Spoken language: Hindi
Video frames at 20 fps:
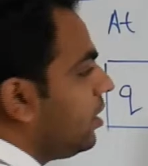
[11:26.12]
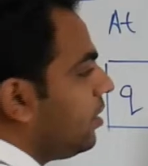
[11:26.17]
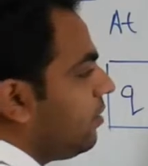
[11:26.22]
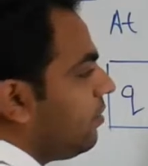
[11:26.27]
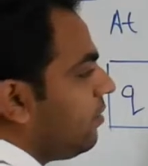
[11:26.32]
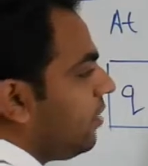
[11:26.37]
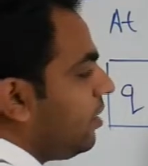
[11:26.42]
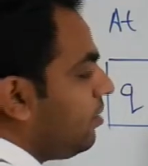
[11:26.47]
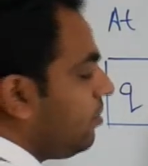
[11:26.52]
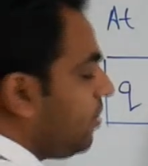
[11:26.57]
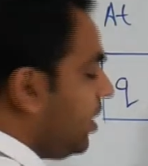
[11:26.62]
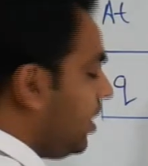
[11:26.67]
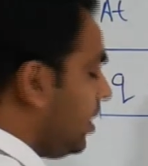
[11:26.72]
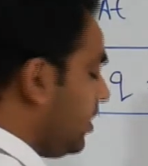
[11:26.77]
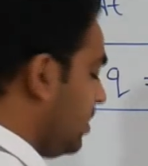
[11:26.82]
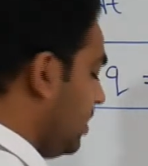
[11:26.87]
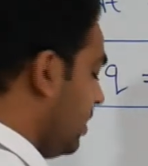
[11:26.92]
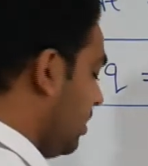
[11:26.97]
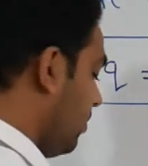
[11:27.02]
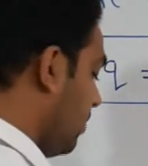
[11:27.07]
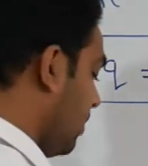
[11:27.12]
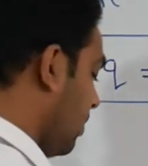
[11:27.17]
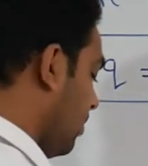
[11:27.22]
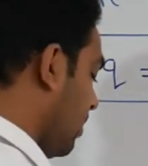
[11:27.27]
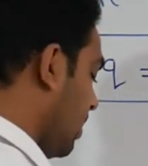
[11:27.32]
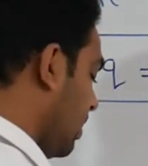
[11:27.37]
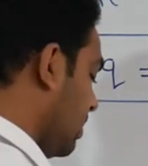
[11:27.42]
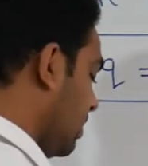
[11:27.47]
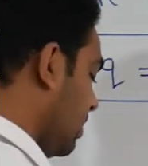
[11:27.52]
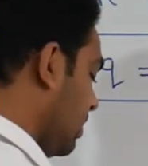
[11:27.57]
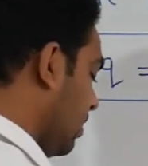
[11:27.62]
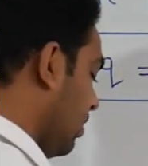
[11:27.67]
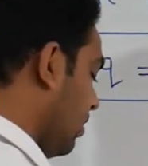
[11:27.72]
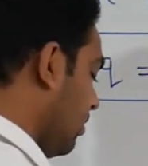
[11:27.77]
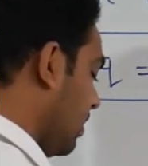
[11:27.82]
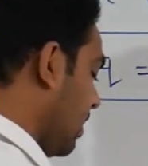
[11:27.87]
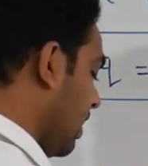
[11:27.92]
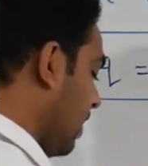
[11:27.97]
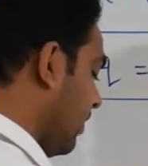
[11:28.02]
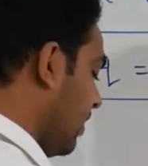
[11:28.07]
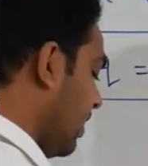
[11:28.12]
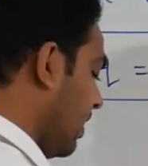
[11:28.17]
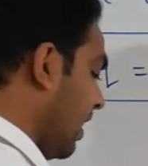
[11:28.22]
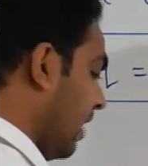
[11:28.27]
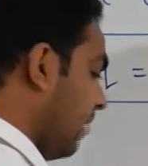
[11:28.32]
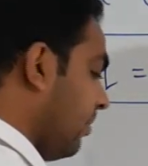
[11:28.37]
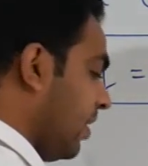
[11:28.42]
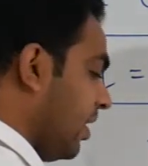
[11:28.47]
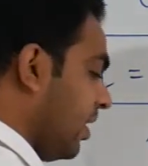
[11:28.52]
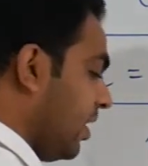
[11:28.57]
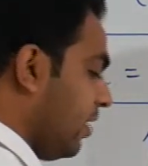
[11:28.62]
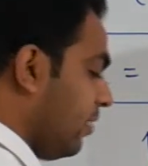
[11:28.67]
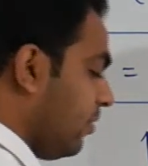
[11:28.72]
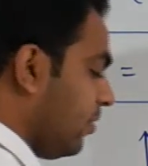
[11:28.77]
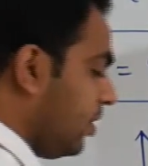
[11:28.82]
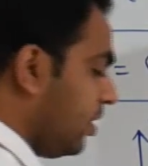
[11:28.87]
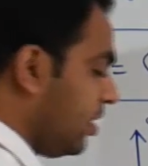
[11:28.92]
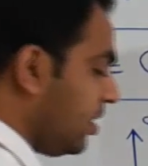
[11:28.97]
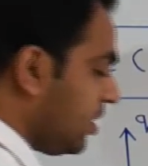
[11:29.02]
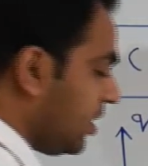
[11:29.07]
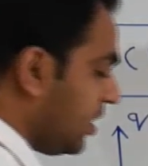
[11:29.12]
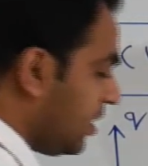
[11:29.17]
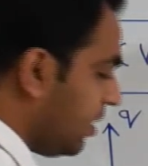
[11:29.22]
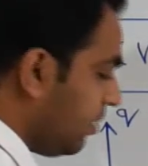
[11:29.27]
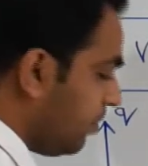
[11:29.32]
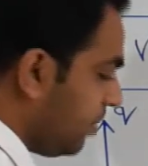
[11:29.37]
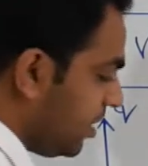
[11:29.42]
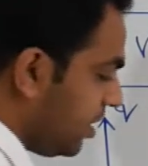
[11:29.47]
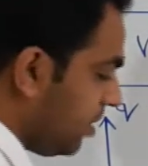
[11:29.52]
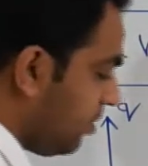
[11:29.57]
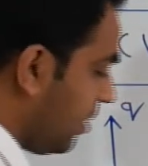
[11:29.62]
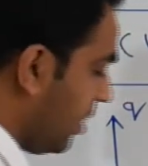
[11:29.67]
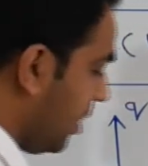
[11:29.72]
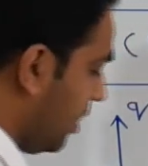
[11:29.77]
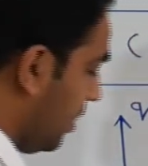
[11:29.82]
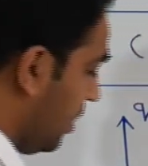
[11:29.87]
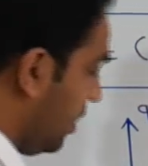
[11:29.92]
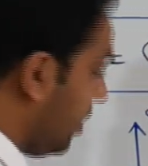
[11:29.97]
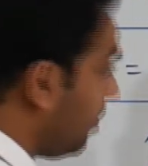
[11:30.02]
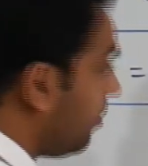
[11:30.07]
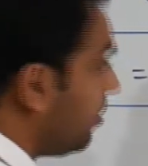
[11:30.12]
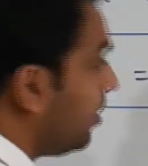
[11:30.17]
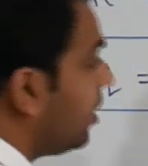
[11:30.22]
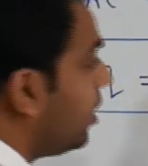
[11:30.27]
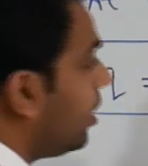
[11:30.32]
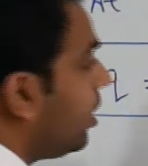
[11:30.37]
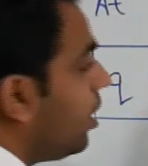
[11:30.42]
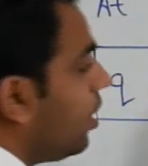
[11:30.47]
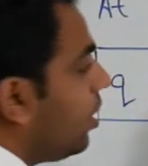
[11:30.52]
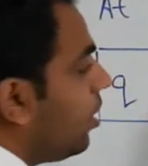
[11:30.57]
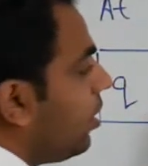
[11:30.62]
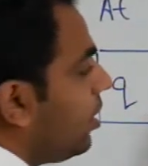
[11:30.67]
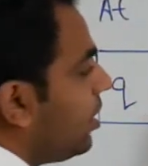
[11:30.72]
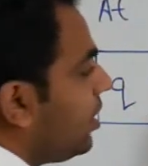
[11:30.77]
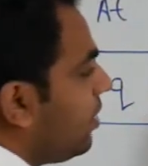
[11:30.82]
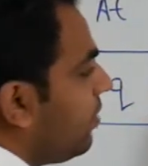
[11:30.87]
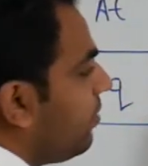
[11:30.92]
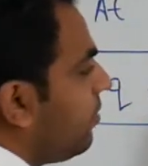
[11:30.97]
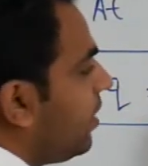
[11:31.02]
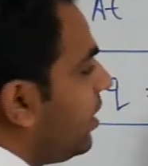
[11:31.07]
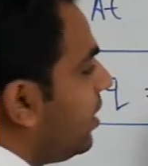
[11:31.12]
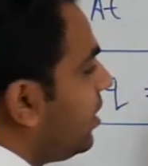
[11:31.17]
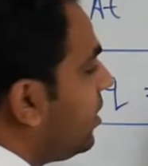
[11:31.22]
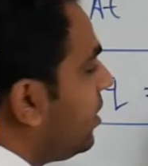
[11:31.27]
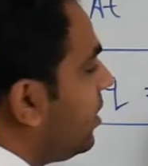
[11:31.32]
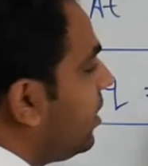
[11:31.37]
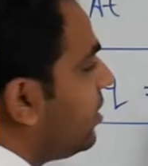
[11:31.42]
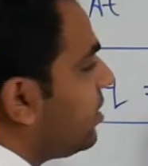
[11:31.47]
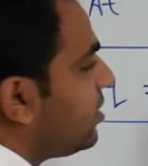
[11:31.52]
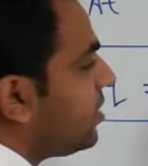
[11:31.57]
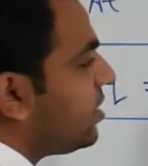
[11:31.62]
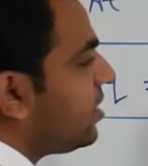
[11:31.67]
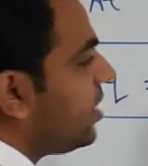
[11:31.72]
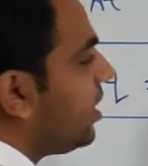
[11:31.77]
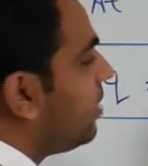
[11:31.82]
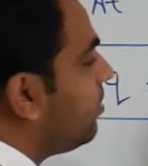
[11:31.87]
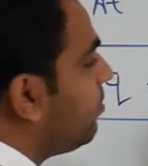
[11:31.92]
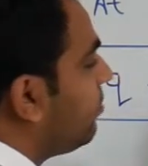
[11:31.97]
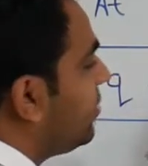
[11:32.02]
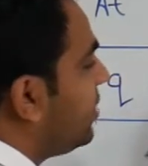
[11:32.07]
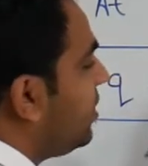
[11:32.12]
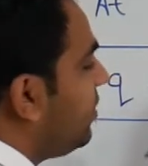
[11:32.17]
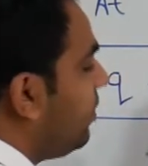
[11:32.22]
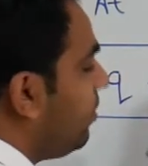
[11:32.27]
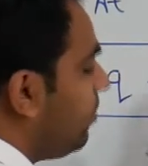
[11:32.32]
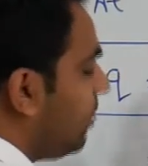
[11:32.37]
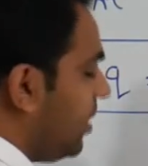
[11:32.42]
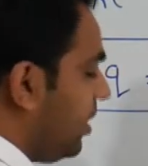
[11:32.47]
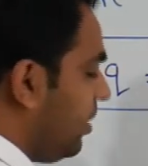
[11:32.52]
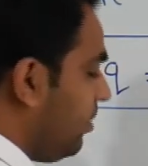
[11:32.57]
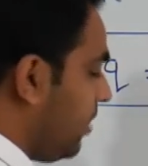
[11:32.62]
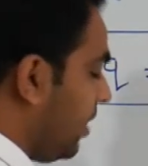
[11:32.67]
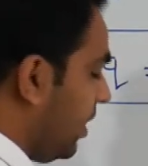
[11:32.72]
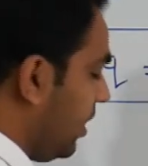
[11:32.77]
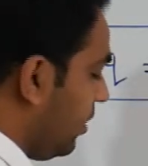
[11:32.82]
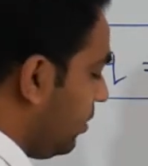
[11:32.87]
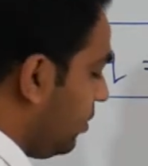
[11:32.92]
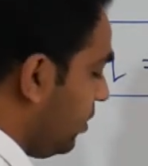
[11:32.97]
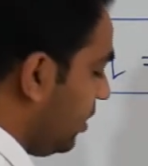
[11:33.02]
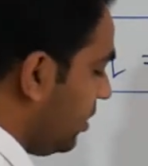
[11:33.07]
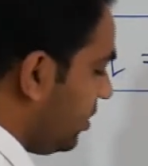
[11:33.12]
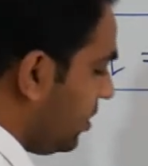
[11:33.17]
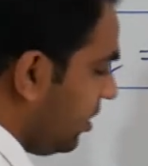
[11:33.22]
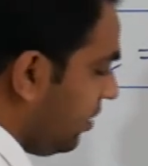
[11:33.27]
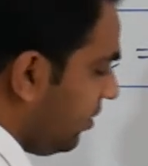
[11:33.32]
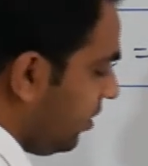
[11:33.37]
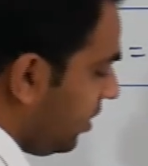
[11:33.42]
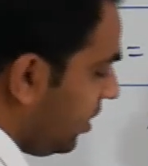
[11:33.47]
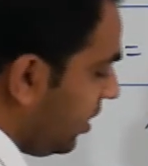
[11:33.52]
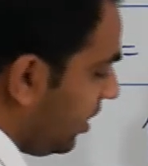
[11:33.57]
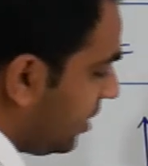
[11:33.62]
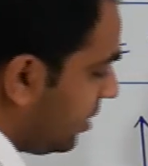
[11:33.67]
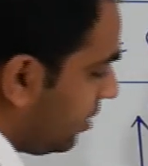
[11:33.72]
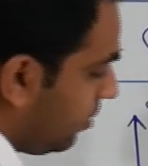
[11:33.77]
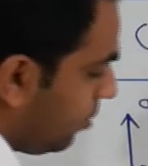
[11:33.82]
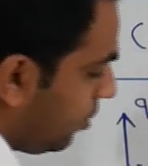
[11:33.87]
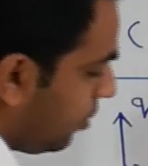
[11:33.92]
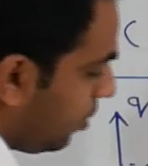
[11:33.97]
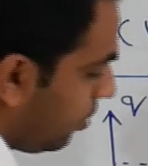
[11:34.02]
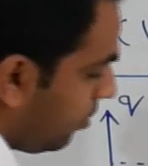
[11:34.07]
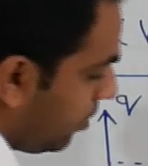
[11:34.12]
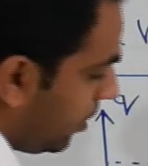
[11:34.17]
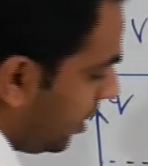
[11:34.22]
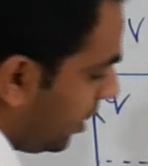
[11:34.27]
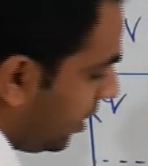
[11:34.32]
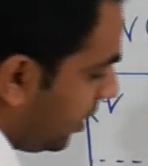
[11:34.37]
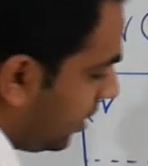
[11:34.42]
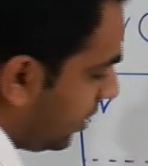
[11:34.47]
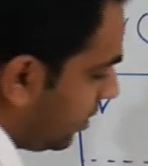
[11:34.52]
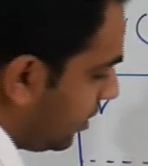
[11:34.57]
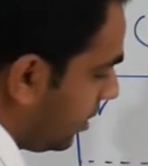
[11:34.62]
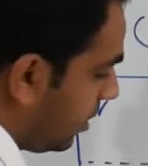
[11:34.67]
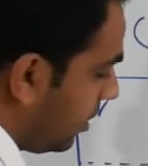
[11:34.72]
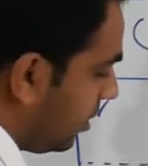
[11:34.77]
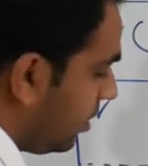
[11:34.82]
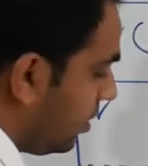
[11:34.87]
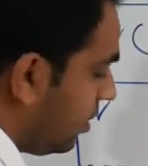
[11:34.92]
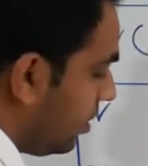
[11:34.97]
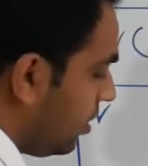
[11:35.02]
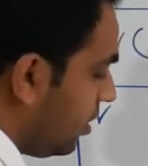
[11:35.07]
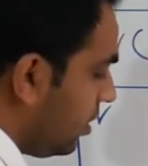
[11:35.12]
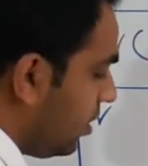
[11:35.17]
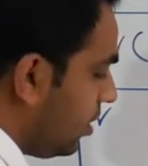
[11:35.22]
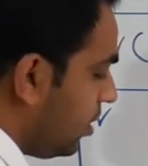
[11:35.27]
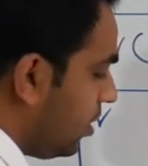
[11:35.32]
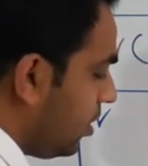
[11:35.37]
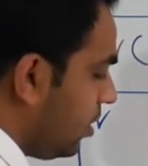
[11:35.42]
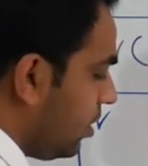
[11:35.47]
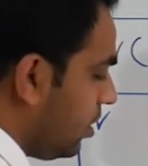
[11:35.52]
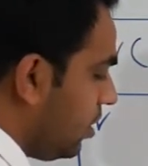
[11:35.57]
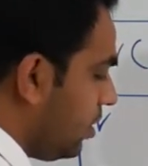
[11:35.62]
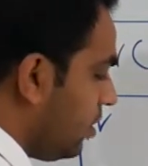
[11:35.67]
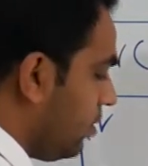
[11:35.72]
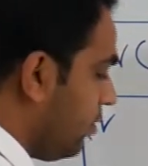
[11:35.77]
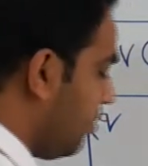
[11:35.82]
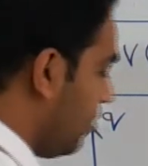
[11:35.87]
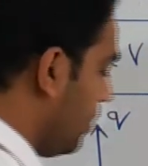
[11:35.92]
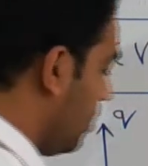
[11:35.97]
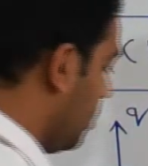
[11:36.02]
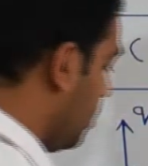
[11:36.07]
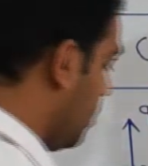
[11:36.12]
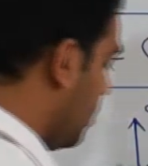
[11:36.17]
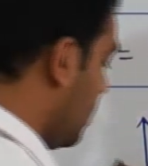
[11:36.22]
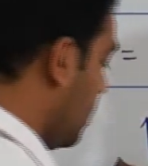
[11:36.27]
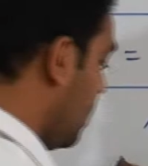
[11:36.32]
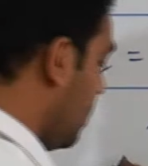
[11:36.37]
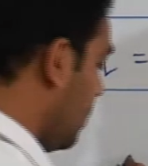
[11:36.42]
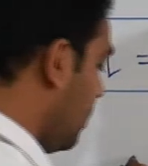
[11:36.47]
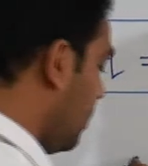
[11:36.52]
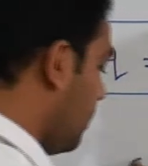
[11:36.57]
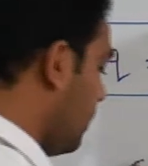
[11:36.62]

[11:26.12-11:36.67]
वन माइनस ई की पावर माइनस एक्स कभी बताया मैंने टाइम नेगेटिव हो नहीं सकता इसलिए पीछे बना नहीं रहा मैं और ये वन के साथ सी वी मल्टीप्लाई होता है तो ये सी वी एसिमटोट बनेगा इसका बोलो सही है